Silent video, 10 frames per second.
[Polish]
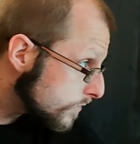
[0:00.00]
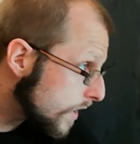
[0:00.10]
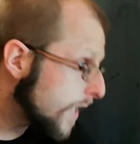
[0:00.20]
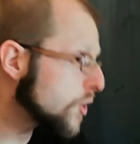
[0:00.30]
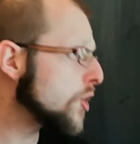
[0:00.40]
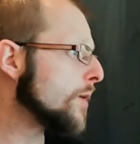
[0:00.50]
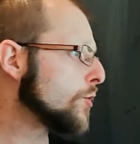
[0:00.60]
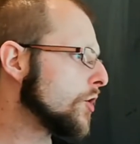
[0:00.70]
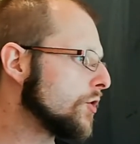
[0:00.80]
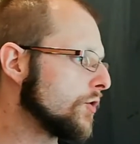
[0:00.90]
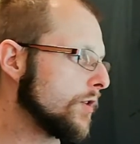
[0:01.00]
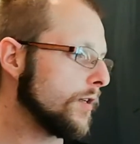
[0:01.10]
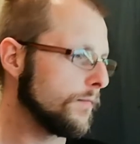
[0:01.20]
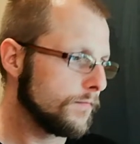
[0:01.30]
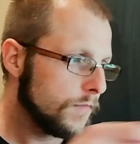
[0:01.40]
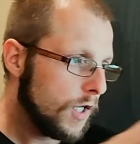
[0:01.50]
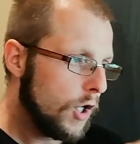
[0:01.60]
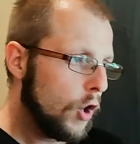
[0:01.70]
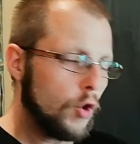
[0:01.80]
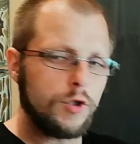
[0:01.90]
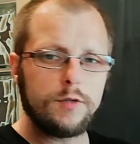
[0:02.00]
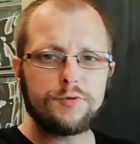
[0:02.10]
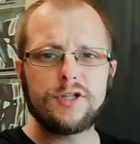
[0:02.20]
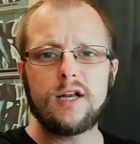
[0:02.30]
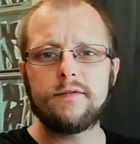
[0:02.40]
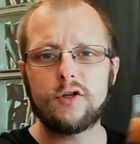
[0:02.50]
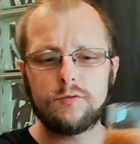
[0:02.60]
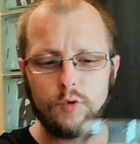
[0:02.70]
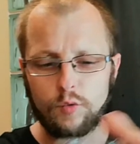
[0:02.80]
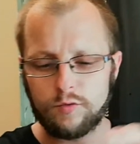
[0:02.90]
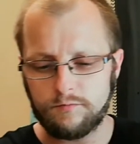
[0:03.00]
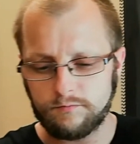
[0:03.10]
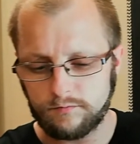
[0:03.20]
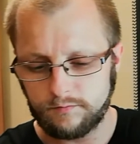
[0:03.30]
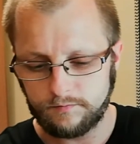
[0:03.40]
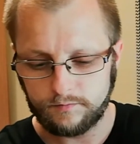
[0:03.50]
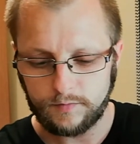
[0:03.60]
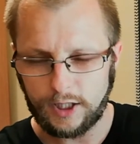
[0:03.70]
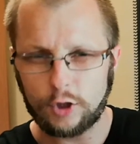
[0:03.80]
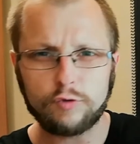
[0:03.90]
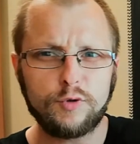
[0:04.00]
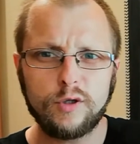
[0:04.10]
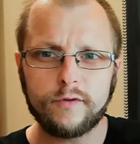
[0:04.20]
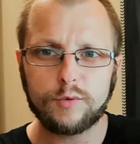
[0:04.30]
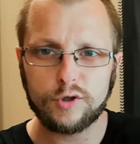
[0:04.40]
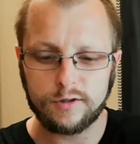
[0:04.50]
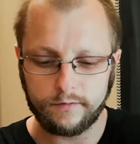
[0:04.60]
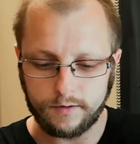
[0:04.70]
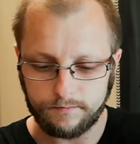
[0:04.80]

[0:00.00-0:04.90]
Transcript: raczej nieprzejrzysty, chociaż przy nalewaniu był mm, taki rubinowo-brązowy.